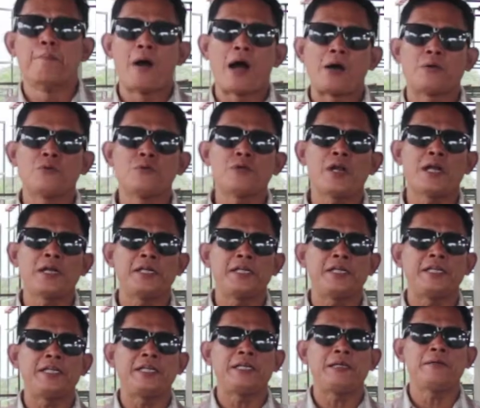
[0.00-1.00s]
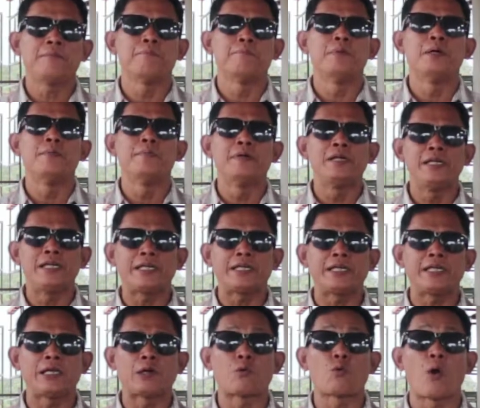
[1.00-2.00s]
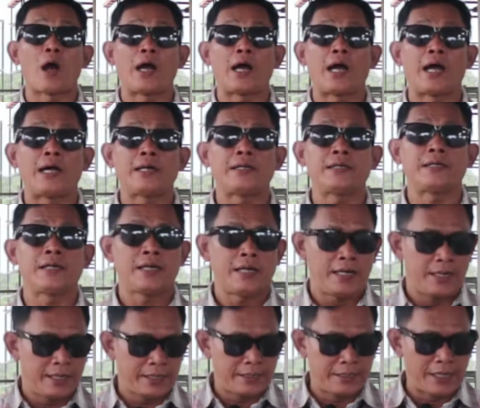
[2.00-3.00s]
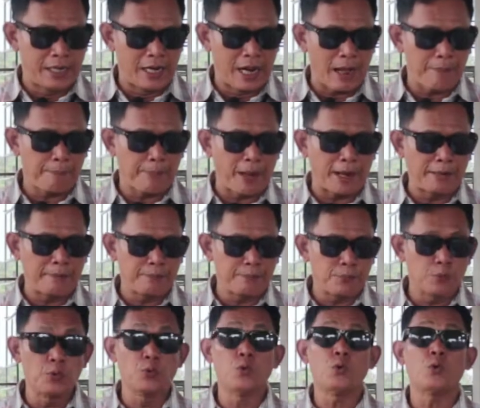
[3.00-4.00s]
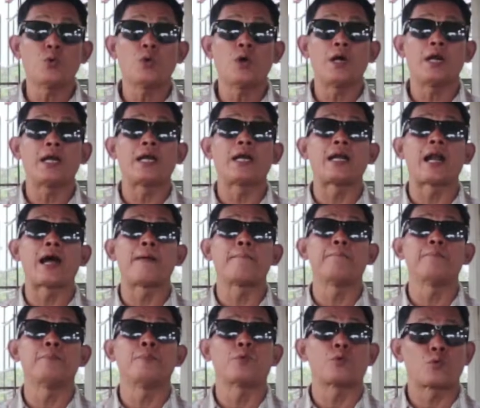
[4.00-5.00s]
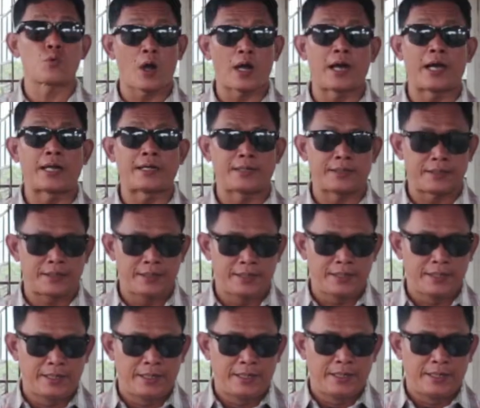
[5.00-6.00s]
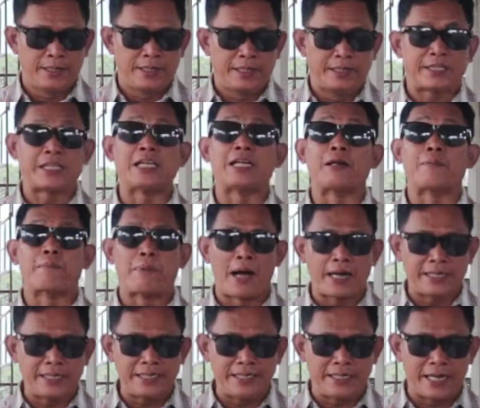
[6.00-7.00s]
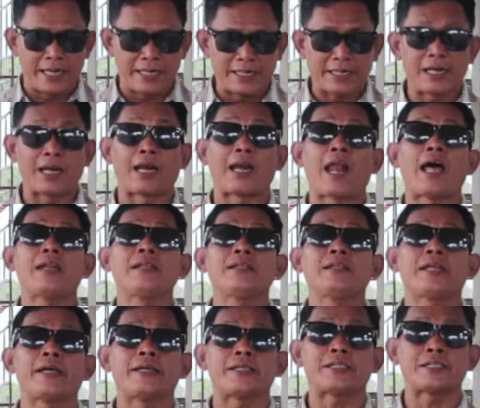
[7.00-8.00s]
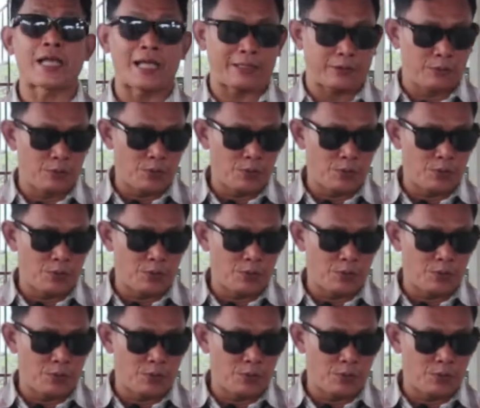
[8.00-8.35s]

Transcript: bangunan ini memiliki ruangan 86 ruangan. Terbagi dari lantai 1